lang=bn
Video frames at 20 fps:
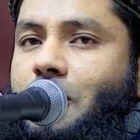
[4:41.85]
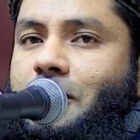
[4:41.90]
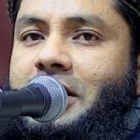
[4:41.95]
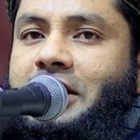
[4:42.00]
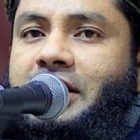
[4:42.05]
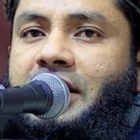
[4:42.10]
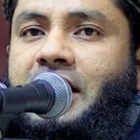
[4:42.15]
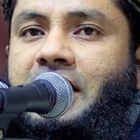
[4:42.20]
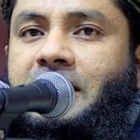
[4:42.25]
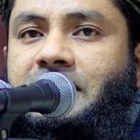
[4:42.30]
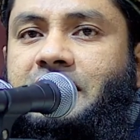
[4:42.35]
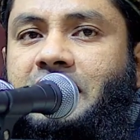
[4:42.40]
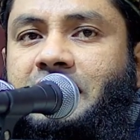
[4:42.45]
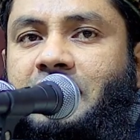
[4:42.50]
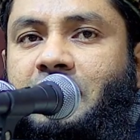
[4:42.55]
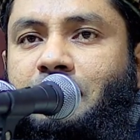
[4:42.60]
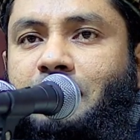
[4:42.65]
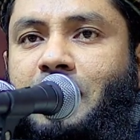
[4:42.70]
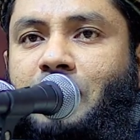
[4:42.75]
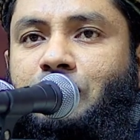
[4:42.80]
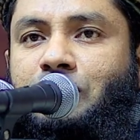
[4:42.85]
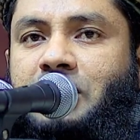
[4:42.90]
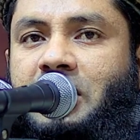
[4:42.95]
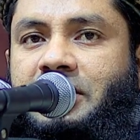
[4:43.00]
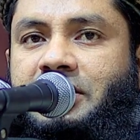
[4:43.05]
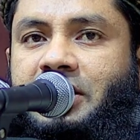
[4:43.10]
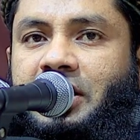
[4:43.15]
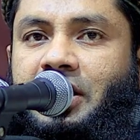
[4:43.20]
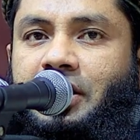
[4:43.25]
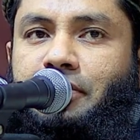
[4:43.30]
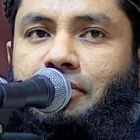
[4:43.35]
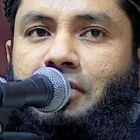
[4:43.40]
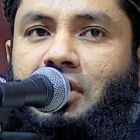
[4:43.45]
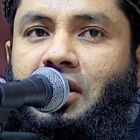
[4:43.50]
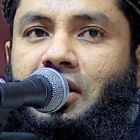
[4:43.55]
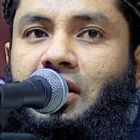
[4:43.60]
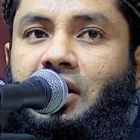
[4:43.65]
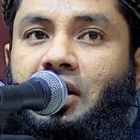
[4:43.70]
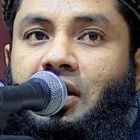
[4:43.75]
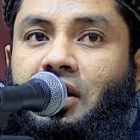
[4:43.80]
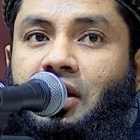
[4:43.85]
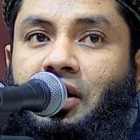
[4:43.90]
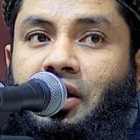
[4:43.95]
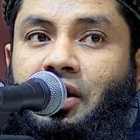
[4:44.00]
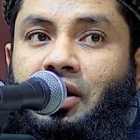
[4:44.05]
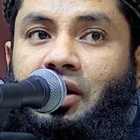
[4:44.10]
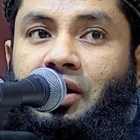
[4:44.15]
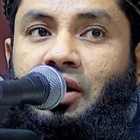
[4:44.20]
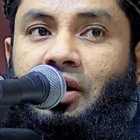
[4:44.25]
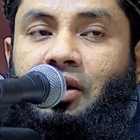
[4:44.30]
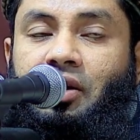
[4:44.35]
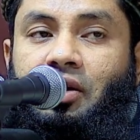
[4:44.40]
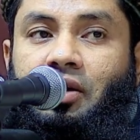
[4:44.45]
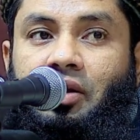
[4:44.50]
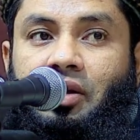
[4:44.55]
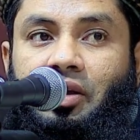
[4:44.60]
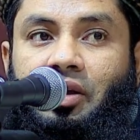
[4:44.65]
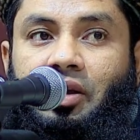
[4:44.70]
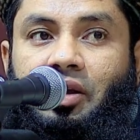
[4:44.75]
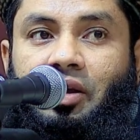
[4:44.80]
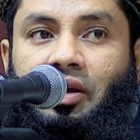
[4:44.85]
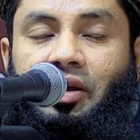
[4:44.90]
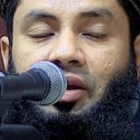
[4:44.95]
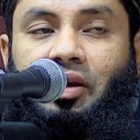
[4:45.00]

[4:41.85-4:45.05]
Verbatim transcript: সমাজের এক জাতের মানুষ আছে মান্না আইলিল খাই